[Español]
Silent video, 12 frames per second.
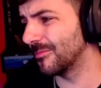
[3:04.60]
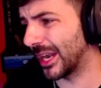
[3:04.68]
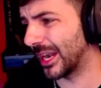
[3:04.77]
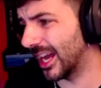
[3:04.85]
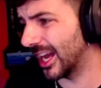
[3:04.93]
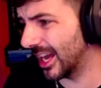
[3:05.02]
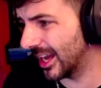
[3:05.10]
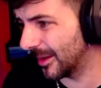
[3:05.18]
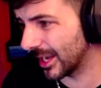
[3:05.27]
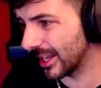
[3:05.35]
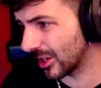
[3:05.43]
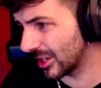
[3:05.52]
para,
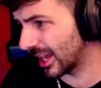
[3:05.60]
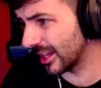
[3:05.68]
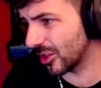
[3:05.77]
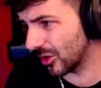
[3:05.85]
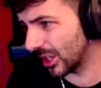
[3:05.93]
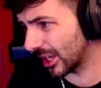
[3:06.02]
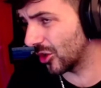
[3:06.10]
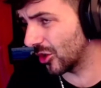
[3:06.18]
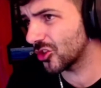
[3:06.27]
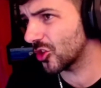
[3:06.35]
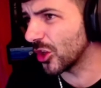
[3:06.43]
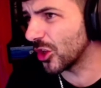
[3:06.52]
para la gente con la que roleo
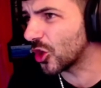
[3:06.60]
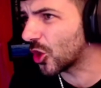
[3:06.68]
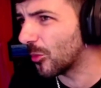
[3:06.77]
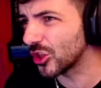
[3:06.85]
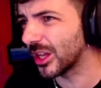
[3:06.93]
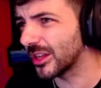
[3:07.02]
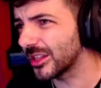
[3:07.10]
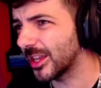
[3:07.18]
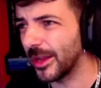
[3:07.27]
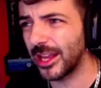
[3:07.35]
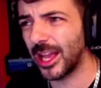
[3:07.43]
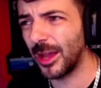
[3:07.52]
es como incómodo, ¿sabes?
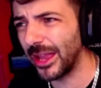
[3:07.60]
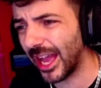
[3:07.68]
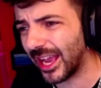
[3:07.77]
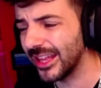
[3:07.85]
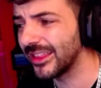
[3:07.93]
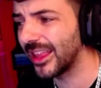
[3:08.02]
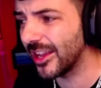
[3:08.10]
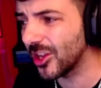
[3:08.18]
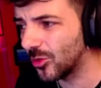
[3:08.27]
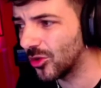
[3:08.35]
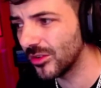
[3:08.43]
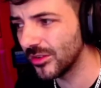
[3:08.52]
Que, que vaya gente ahí
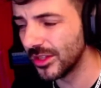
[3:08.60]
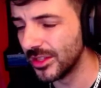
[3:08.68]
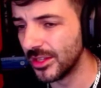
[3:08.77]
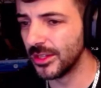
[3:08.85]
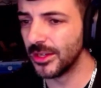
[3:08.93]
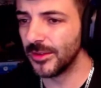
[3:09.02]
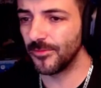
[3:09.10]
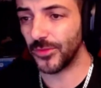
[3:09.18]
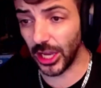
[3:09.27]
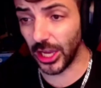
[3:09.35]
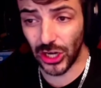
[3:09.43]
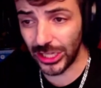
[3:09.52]
como
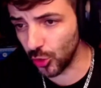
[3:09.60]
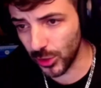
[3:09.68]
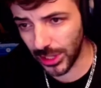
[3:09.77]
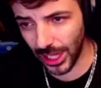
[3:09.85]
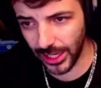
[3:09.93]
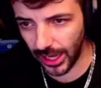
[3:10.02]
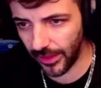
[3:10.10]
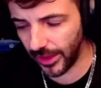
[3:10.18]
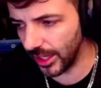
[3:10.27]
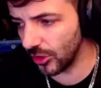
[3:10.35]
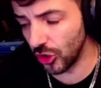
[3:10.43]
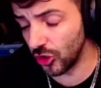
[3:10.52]
que no la insultan ni nada,
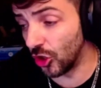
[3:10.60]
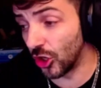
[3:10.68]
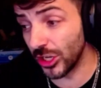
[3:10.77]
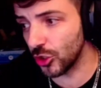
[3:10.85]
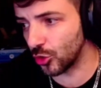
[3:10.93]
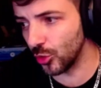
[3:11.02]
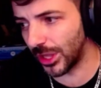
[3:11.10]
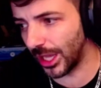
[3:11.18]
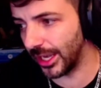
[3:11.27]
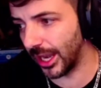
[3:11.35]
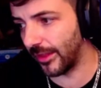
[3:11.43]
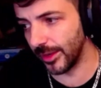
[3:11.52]
ni, no, las insultan ni
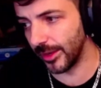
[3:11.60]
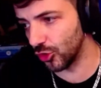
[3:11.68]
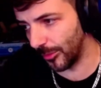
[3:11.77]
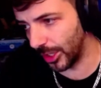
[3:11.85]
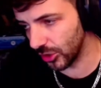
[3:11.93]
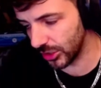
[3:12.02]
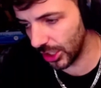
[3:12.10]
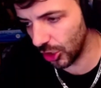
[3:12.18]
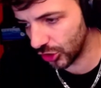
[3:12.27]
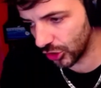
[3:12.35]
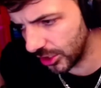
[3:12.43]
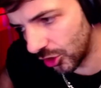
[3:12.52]
nada, ni mucho menos, eh, lo
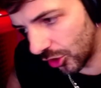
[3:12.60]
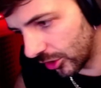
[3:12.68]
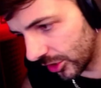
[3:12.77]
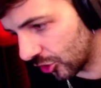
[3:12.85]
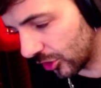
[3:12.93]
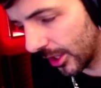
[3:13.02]
sé, si no, esto,